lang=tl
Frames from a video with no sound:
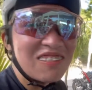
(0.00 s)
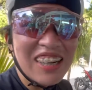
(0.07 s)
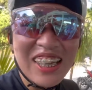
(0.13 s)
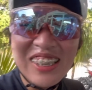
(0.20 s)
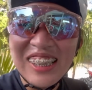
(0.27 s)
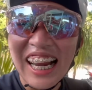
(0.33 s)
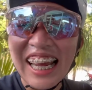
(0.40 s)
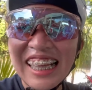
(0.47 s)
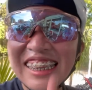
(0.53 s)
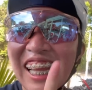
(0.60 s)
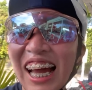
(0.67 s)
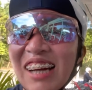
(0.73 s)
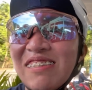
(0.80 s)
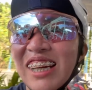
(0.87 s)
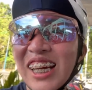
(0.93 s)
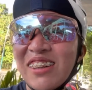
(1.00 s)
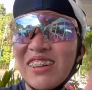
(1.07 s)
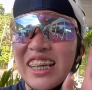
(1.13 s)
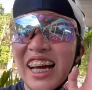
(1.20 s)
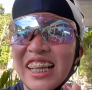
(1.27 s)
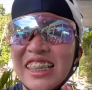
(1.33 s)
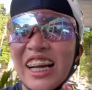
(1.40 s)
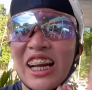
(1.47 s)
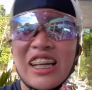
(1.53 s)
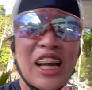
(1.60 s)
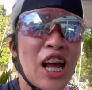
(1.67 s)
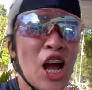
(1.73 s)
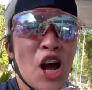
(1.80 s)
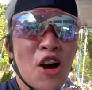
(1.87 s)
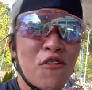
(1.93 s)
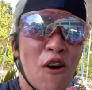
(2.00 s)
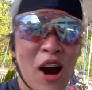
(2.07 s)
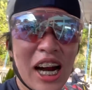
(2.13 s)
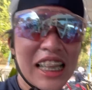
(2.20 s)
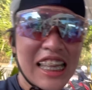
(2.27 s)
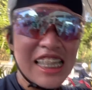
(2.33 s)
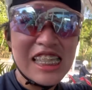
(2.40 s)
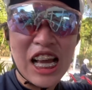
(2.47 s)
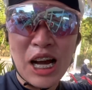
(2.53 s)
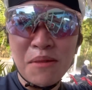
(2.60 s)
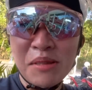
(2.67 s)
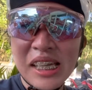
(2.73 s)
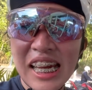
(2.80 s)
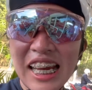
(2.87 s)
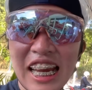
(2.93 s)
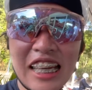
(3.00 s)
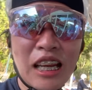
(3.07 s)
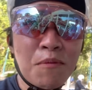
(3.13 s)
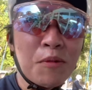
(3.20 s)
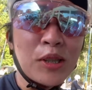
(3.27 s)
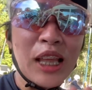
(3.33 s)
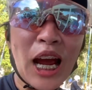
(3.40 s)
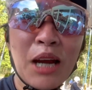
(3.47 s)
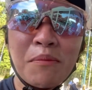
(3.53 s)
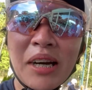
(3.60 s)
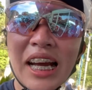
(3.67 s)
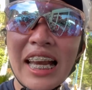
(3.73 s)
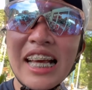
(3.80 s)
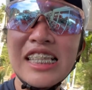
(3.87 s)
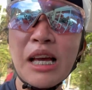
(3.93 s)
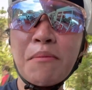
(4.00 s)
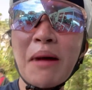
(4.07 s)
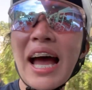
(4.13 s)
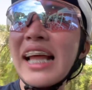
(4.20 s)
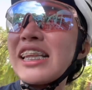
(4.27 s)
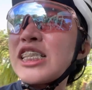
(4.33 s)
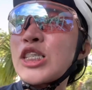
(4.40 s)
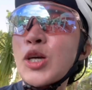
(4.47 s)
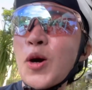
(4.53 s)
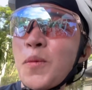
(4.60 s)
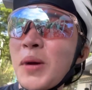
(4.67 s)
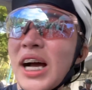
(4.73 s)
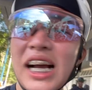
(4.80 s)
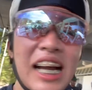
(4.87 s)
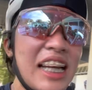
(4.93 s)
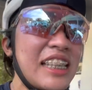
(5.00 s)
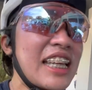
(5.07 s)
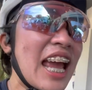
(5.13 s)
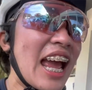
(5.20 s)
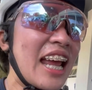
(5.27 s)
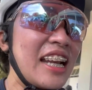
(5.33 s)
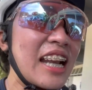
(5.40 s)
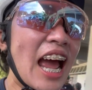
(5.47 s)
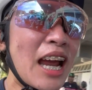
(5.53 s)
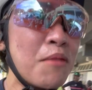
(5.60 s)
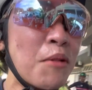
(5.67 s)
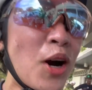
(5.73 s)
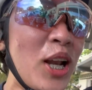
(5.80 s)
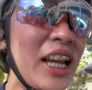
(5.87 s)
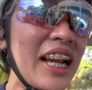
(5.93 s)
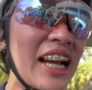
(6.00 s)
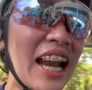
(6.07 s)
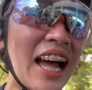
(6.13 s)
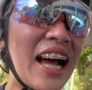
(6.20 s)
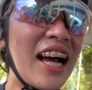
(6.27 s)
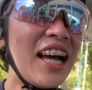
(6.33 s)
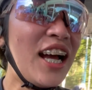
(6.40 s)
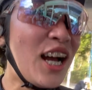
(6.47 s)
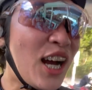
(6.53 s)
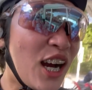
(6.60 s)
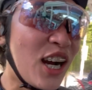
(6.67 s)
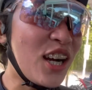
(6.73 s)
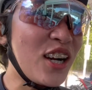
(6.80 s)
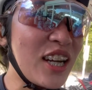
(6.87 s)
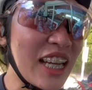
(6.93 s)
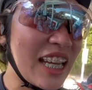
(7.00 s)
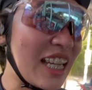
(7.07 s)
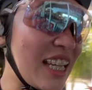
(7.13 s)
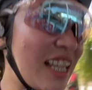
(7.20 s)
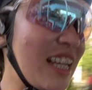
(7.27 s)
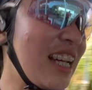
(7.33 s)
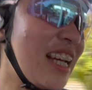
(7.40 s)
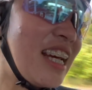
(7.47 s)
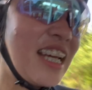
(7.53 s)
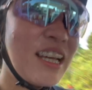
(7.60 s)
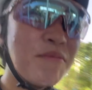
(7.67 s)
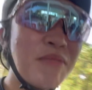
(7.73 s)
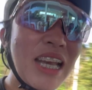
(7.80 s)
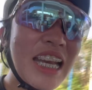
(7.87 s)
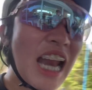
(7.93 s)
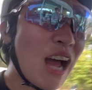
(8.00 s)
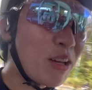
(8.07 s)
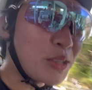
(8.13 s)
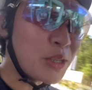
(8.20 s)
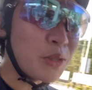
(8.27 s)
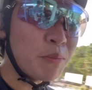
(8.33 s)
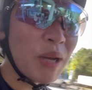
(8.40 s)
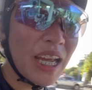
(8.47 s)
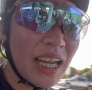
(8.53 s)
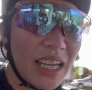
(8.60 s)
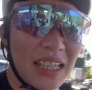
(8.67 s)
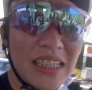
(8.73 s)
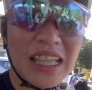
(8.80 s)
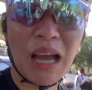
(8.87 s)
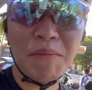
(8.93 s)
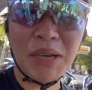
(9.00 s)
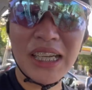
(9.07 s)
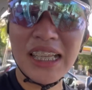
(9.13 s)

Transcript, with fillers: pa yung ride namin. 140 something. Hindi po tayo magaling sa math. So, mga ganyan. Eyeballing lang. Okay. Bili na akong tubig. Tama na